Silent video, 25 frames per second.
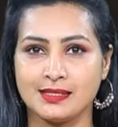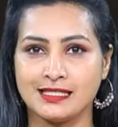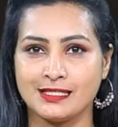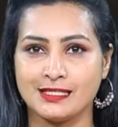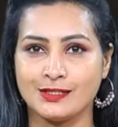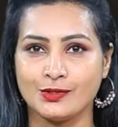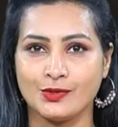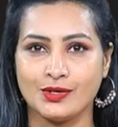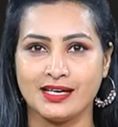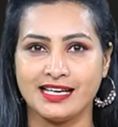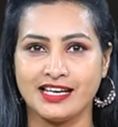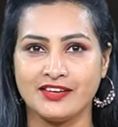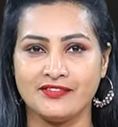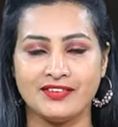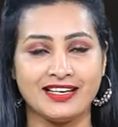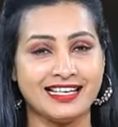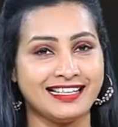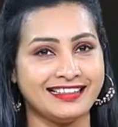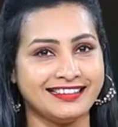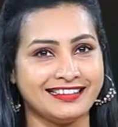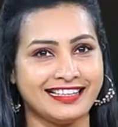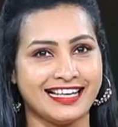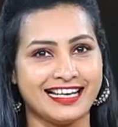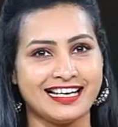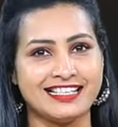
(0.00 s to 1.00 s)
సమస్యలు అనేవి
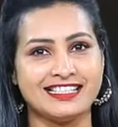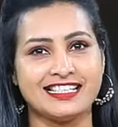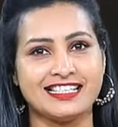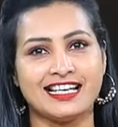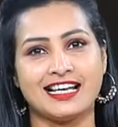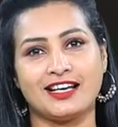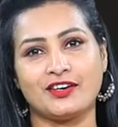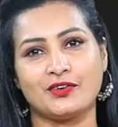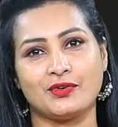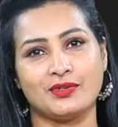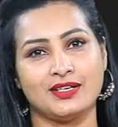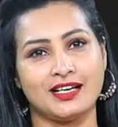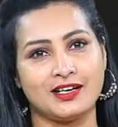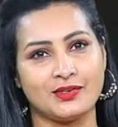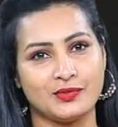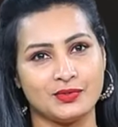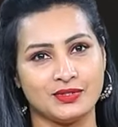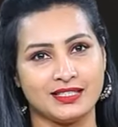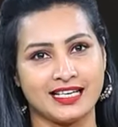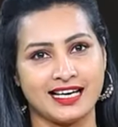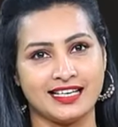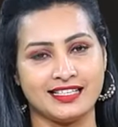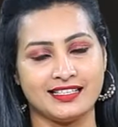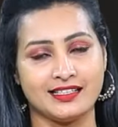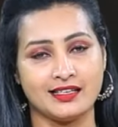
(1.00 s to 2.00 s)
దరిచేరకుండా
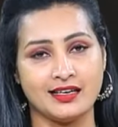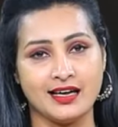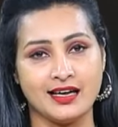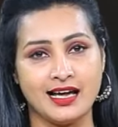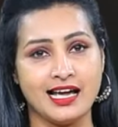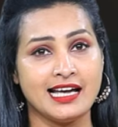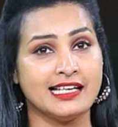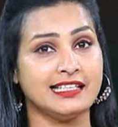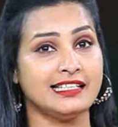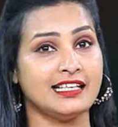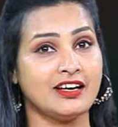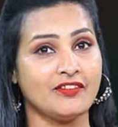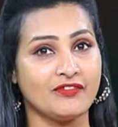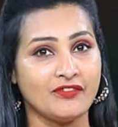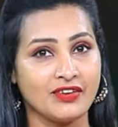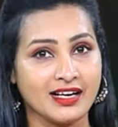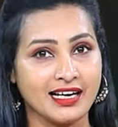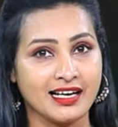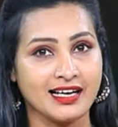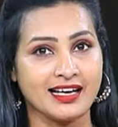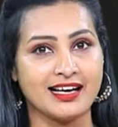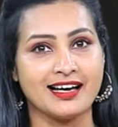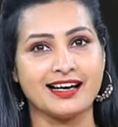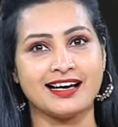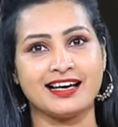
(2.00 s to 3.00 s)
ఉంటాయి
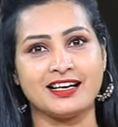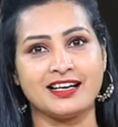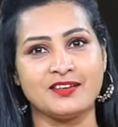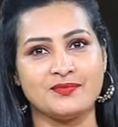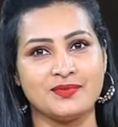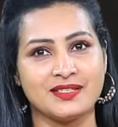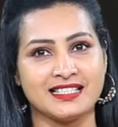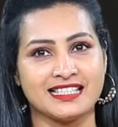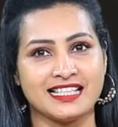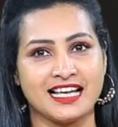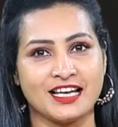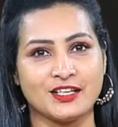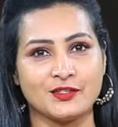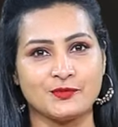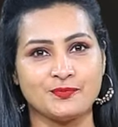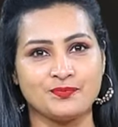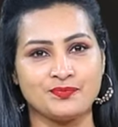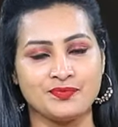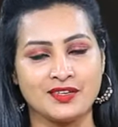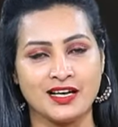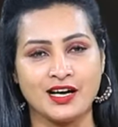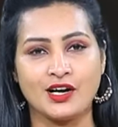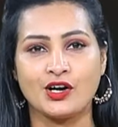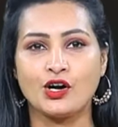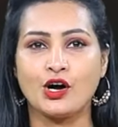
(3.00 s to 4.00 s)
యవ్వనంగా కనిపిస్తారు
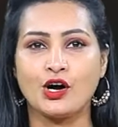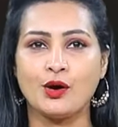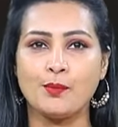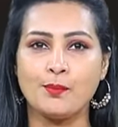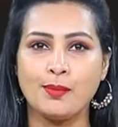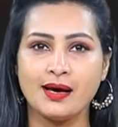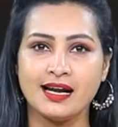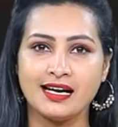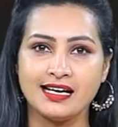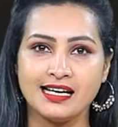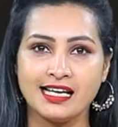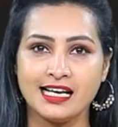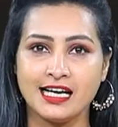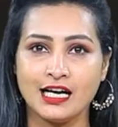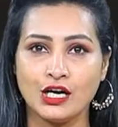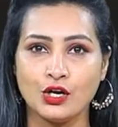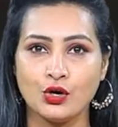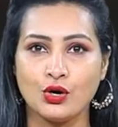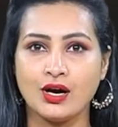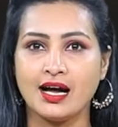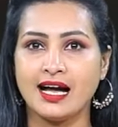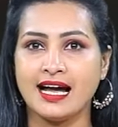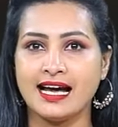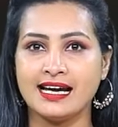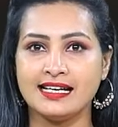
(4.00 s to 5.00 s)
కొబ్బరి
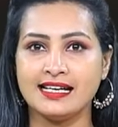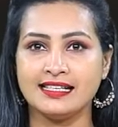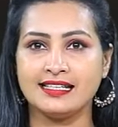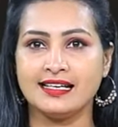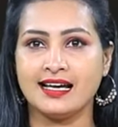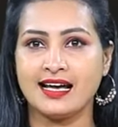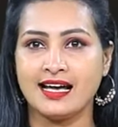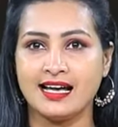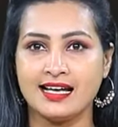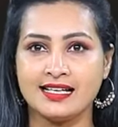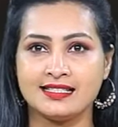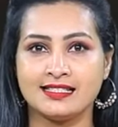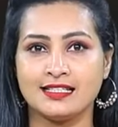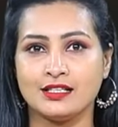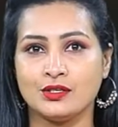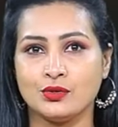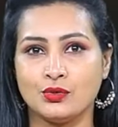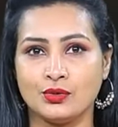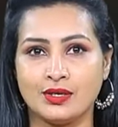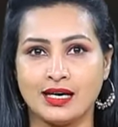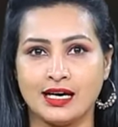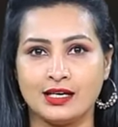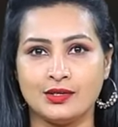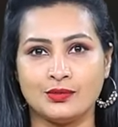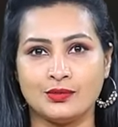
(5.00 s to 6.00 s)
నీళ్ళలో యాంటీ ఏజింగ్
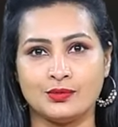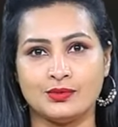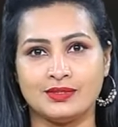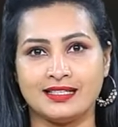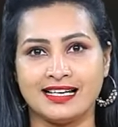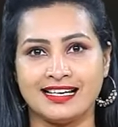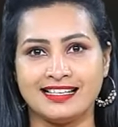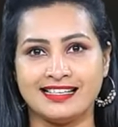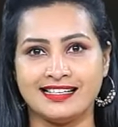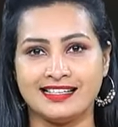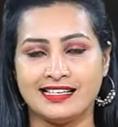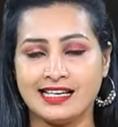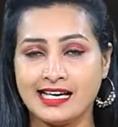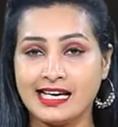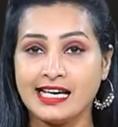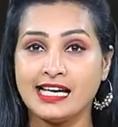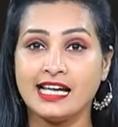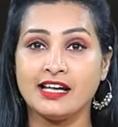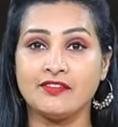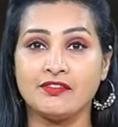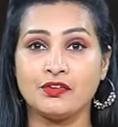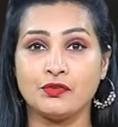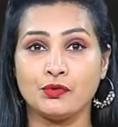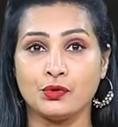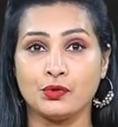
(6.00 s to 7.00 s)
గుణాలు ఉంటాయి
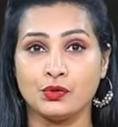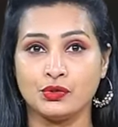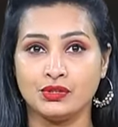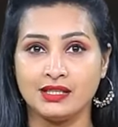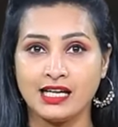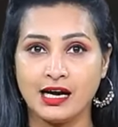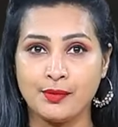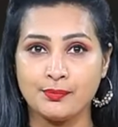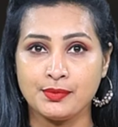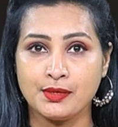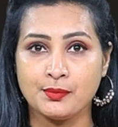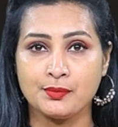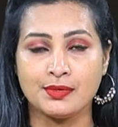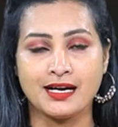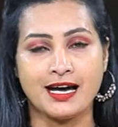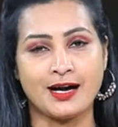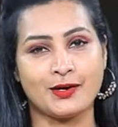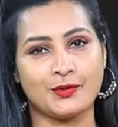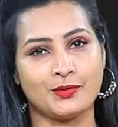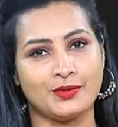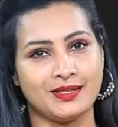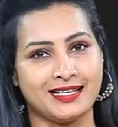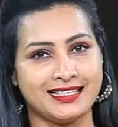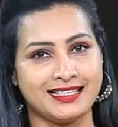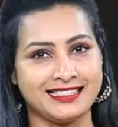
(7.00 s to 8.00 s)
ఇవి వృద్ధాప్యం
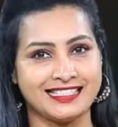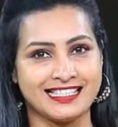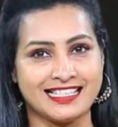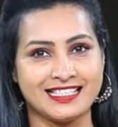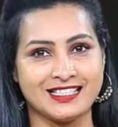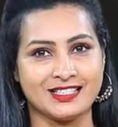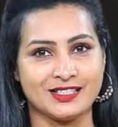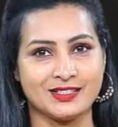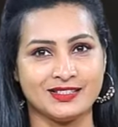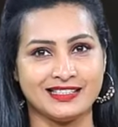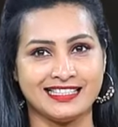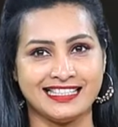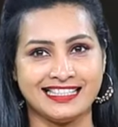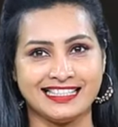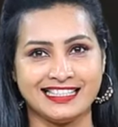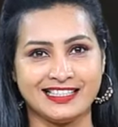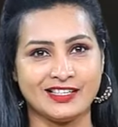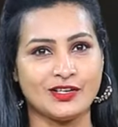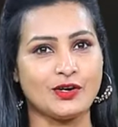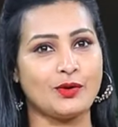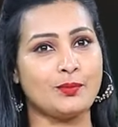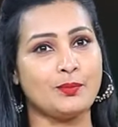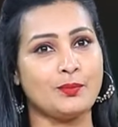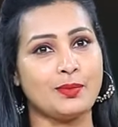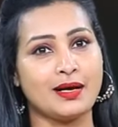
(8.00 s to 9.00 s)
రాకుండా చేస్తుంది
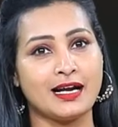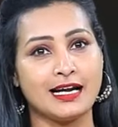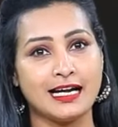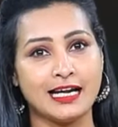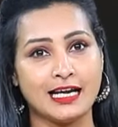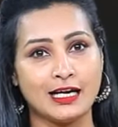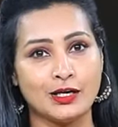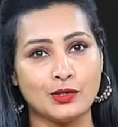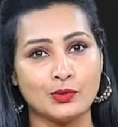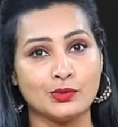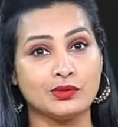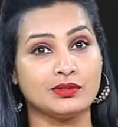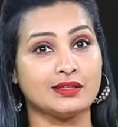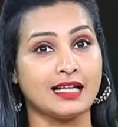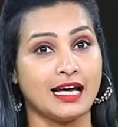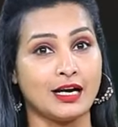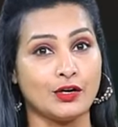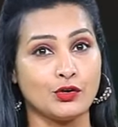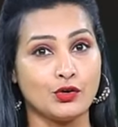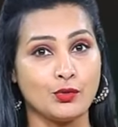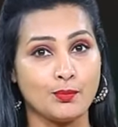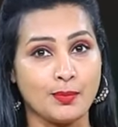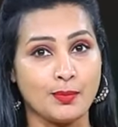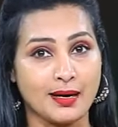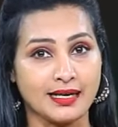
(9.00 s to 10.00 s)
కొబ్బరి నీళ్లు
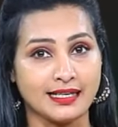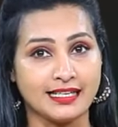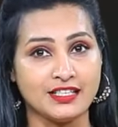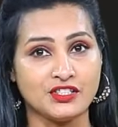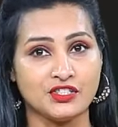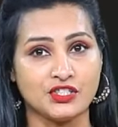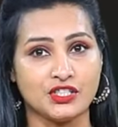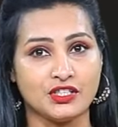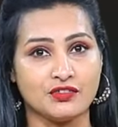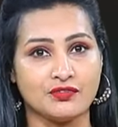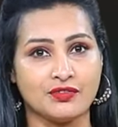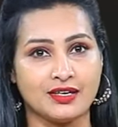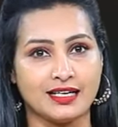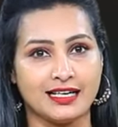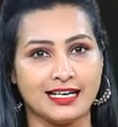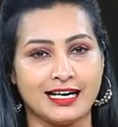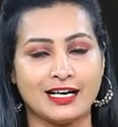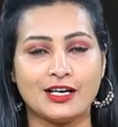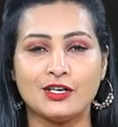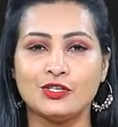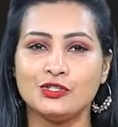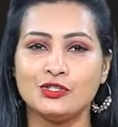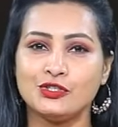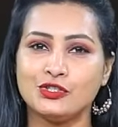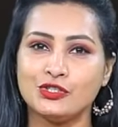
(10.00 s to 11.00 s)
తలకు పట్టించడం వల్ల
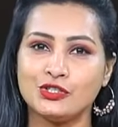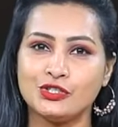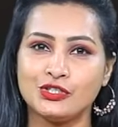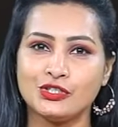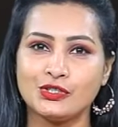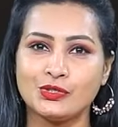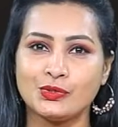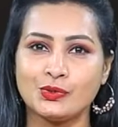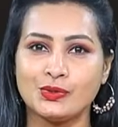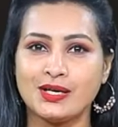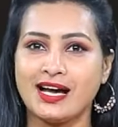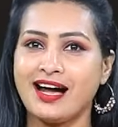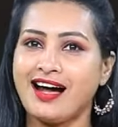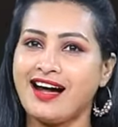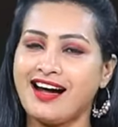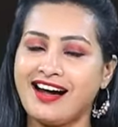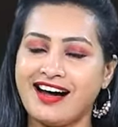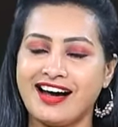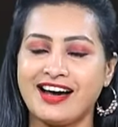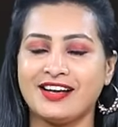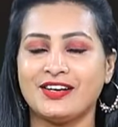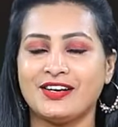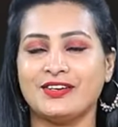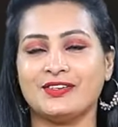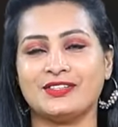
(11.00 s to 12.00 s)
జుట్టు కూడా
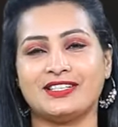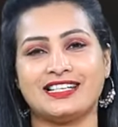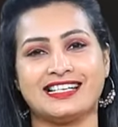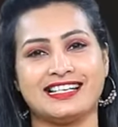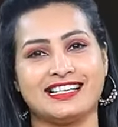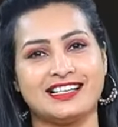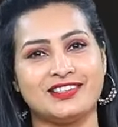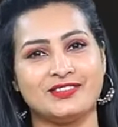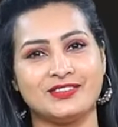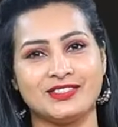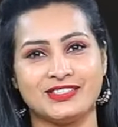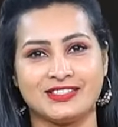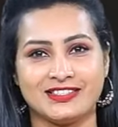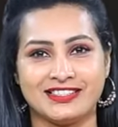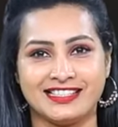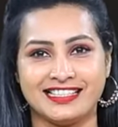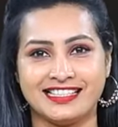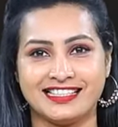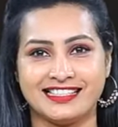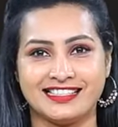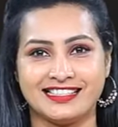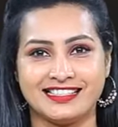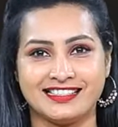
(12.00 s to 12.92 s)
ఆరోగ్యంగా ఉంటుంది